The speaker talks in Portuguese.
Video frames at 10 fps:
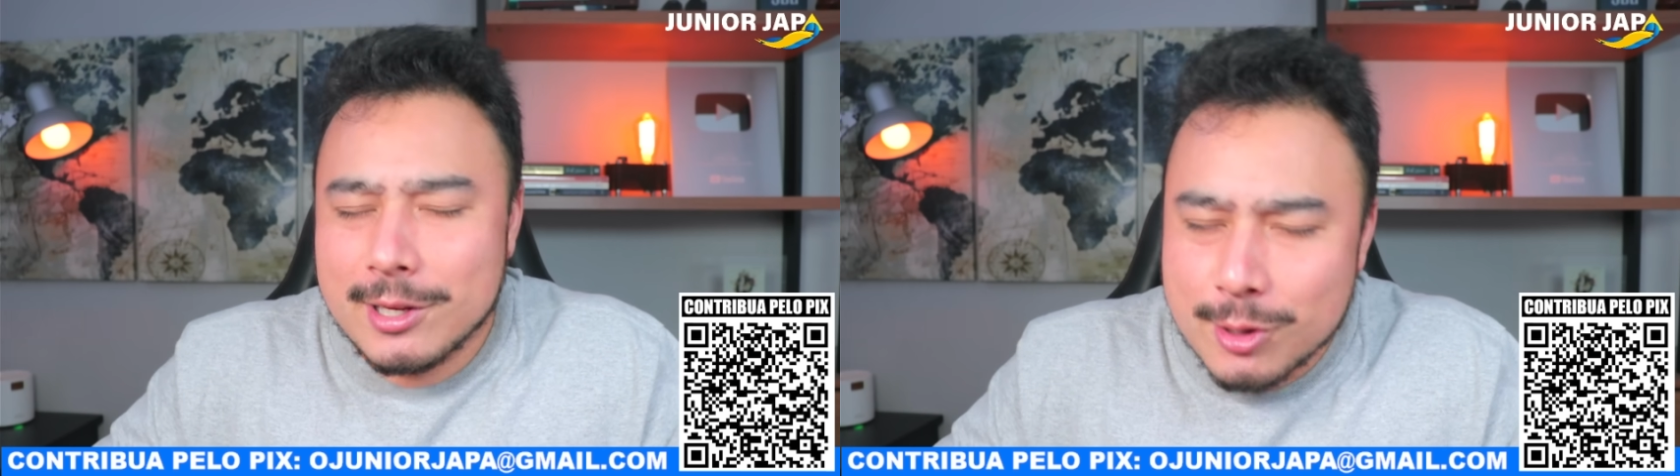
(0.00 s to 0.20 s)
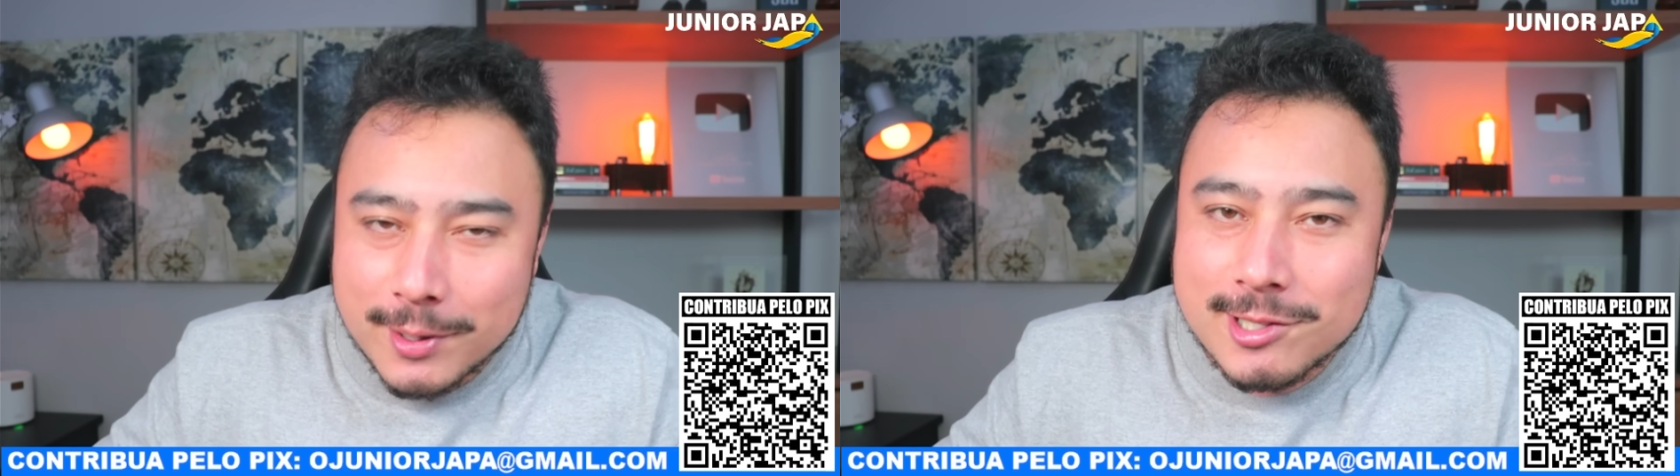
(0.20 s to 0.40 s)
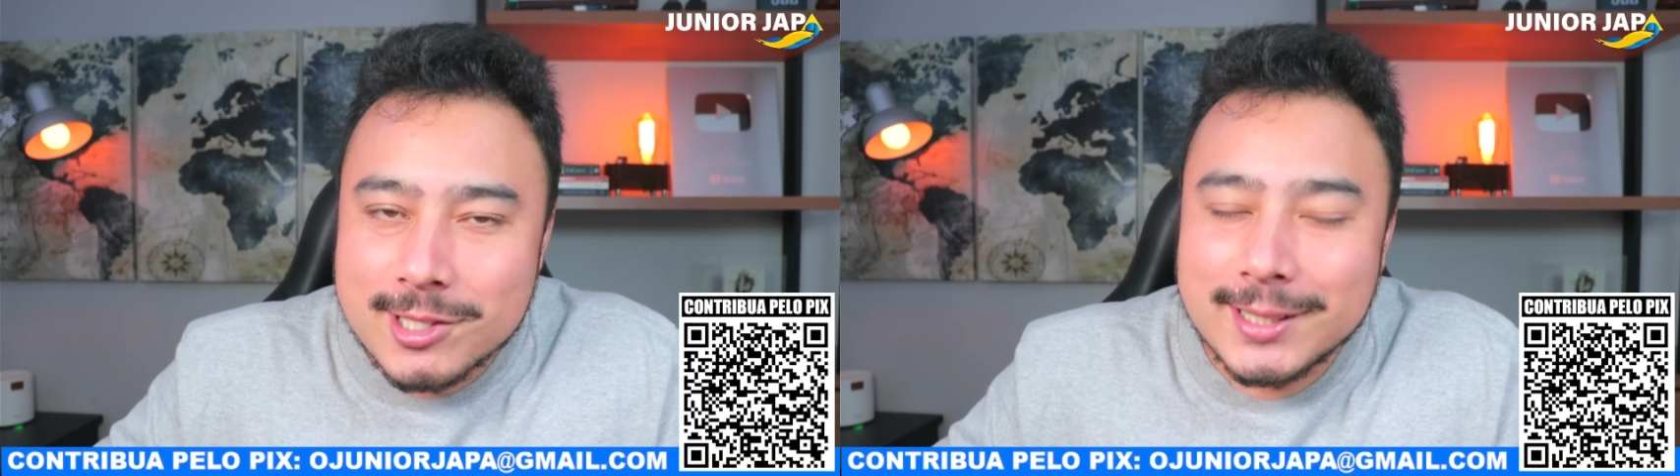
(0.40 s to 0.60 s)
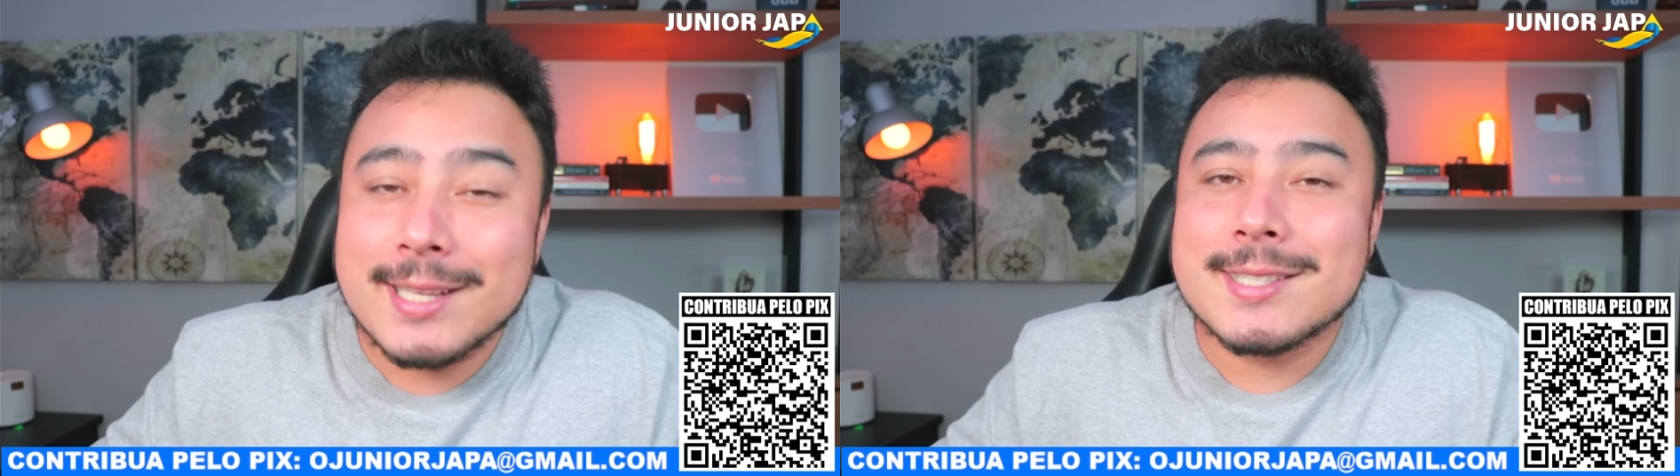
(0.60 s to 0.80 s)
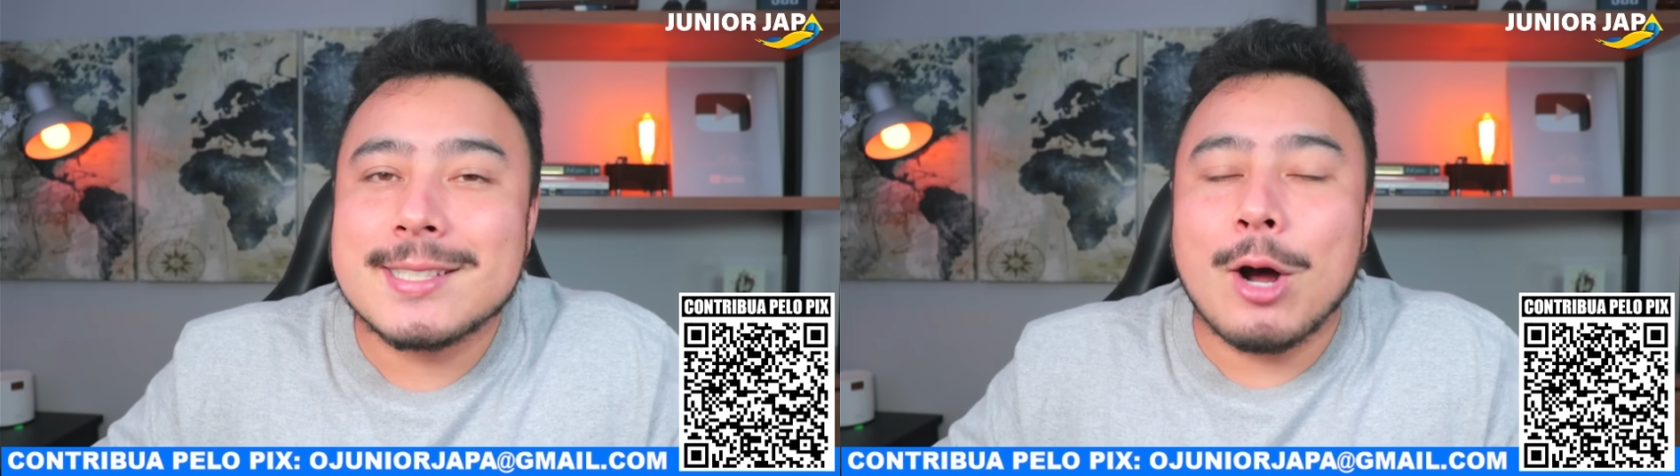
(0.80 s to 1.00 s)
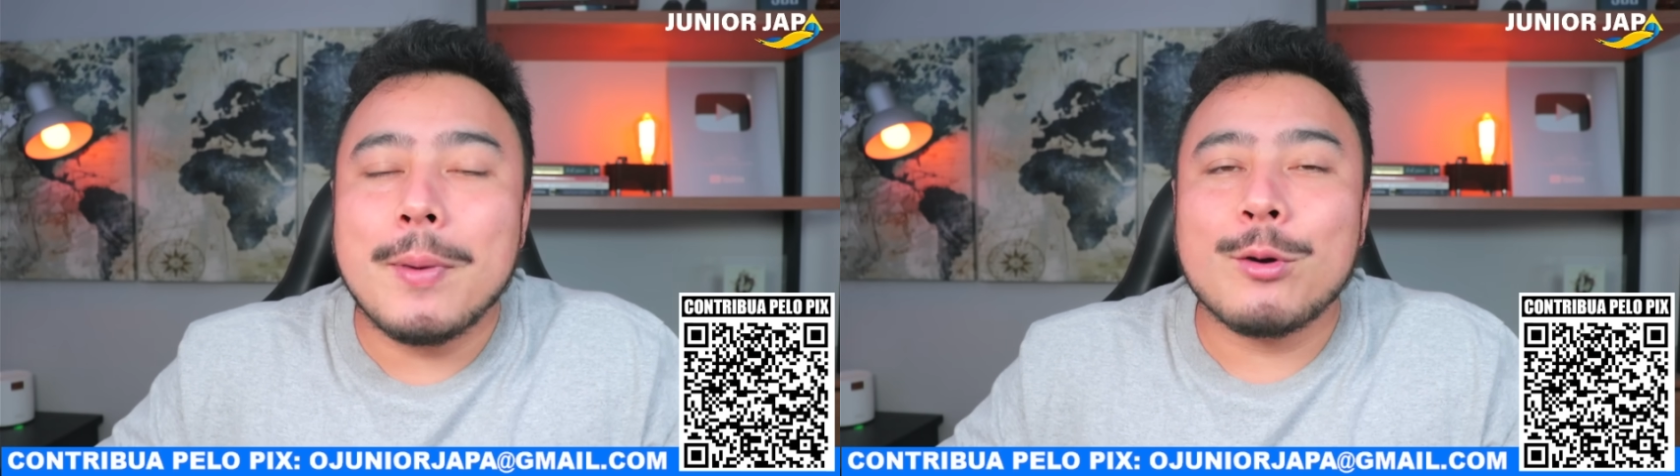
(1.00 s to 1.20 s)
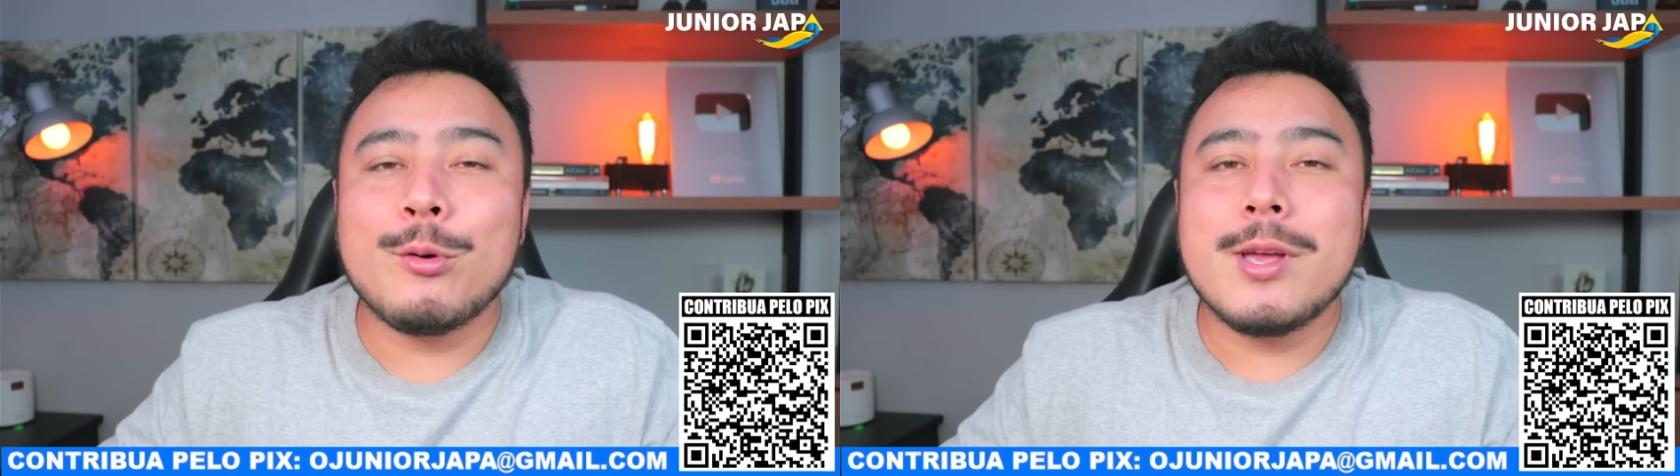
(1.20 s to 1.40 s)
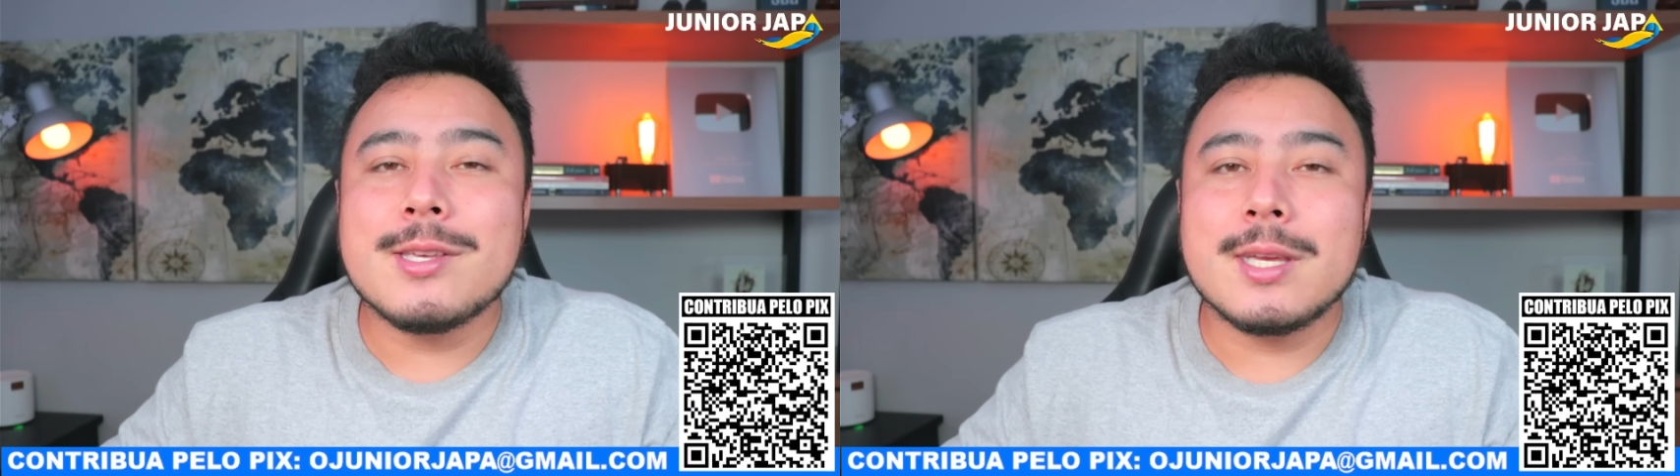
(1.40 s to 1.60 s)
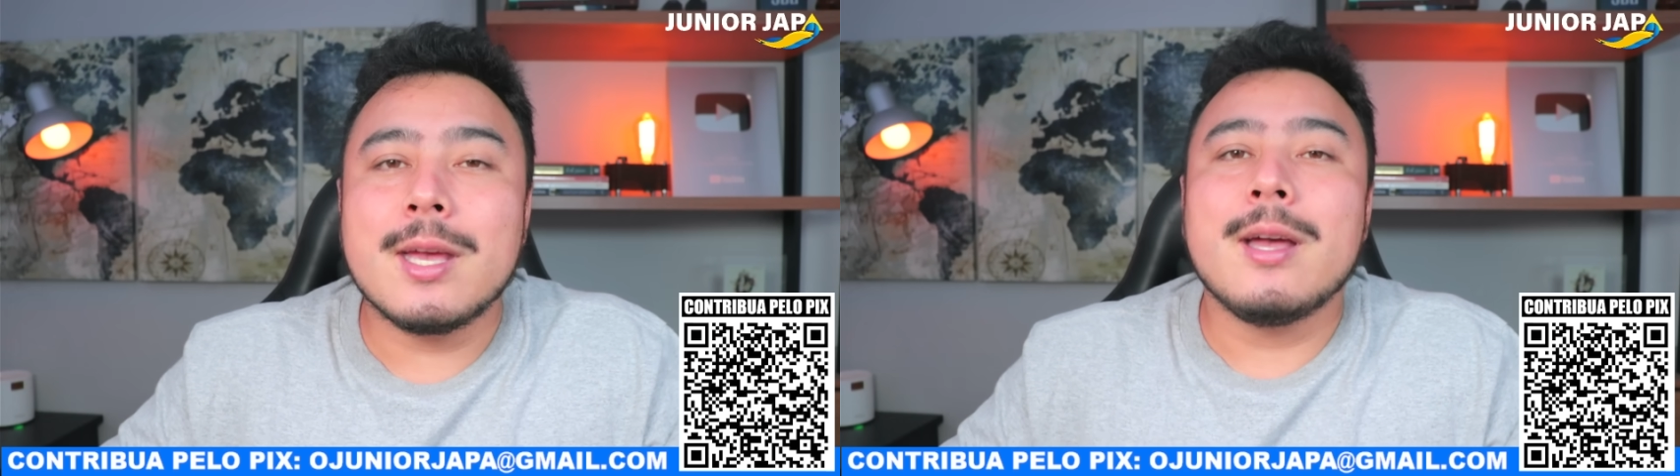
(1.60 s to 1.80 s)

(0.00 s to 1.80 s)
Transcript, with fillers: só para a gente testar uma coisinha.